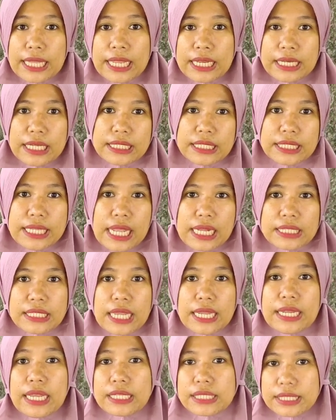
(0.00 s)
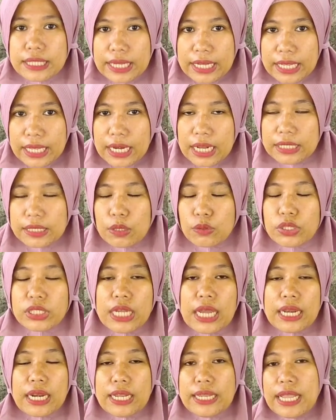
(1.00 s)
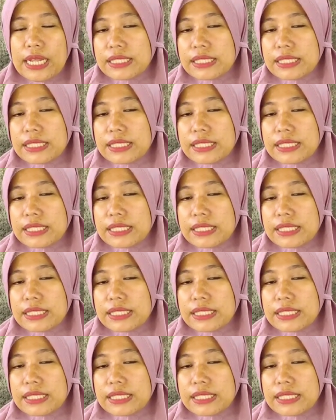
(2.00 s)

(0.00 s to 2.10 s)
teknis yang saya share atau cara